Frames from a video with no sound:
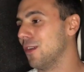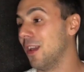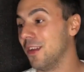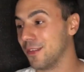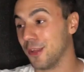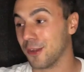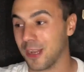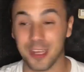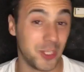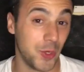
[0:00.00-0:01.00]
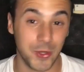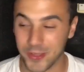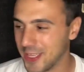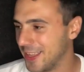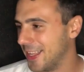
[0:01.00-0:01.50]
de todos lados, el señor que la lleva no
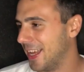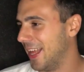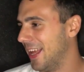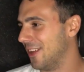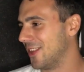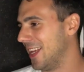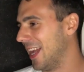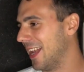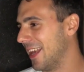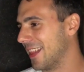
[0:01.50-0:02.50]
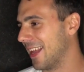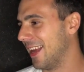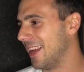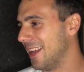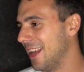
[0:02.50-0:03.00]
entiende nada, no tiene ganas de estar
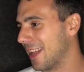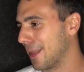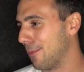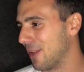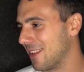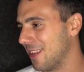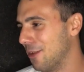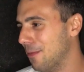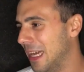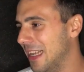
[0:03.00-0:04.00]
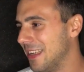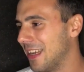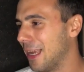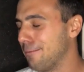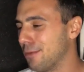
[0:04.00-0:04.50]
ahí, la está pasando mal
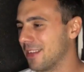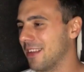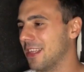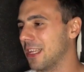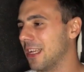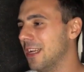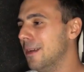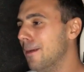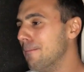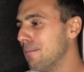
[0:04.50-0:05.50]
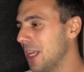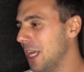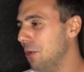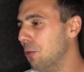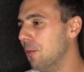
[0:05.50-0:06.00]
y ahí pasa entre
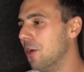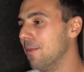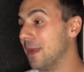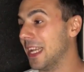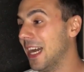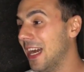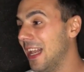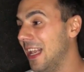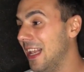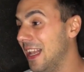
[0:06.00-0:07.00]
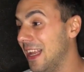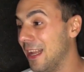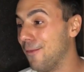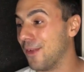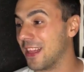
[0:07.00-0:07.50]
el humo, mirá
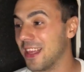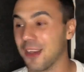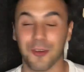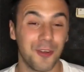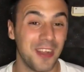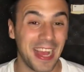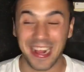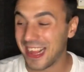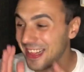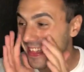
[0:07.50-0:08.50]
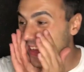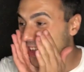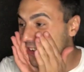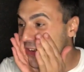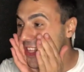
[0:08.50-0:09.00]
el festejo, ¿no? La
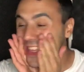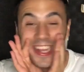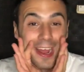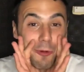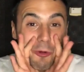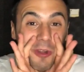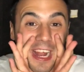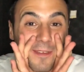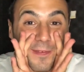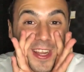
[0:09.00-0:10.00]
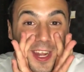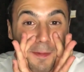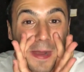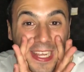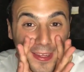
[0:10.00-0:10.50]
gente no entra un
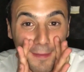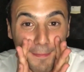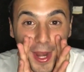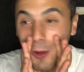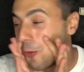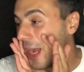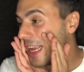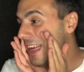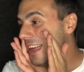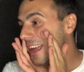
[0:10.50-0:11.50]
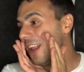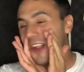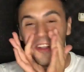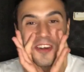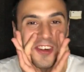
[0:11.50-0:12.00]
alfiler más en Paraguay.
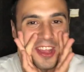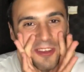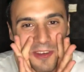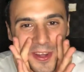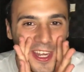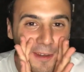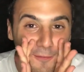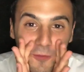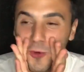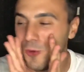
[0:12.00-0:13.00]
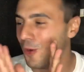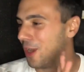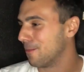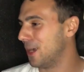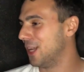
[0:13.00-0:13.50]
Lo que vive en el fútbol,
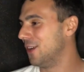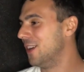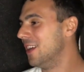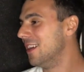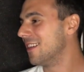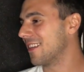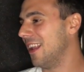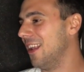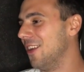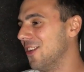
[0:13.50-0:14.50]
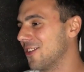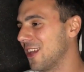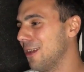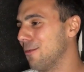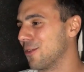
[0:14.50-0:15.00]
hermano. Salen los dos
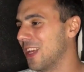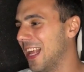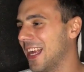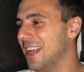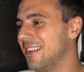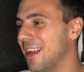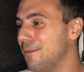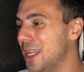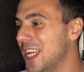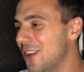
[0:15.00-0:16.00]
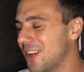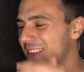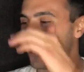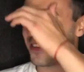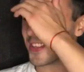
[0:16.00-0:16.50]
equipos a la cancha y mirá lo que
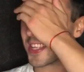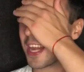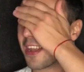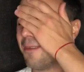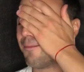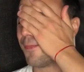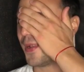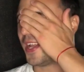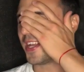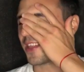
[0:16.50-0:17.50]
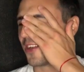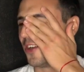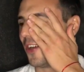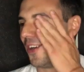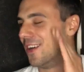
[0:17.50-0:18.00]
es eso, está
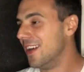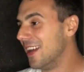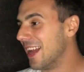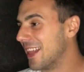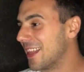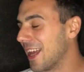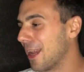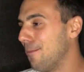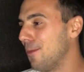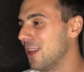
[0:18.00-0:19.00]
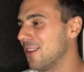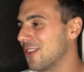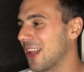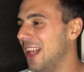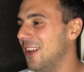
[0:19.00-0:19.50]
repleto. Está repleto,
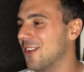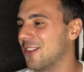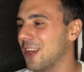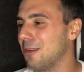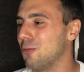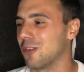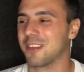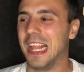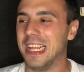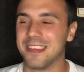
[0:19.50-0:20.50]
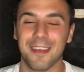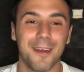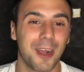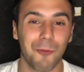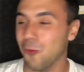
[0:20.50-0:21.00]
salen los equipos, sale, se
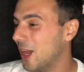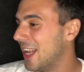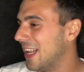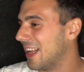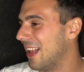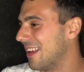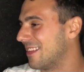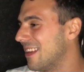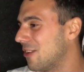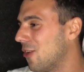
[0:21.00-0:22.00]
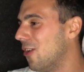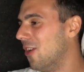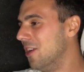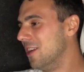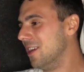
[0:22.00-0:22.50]
va a jugar el clásico.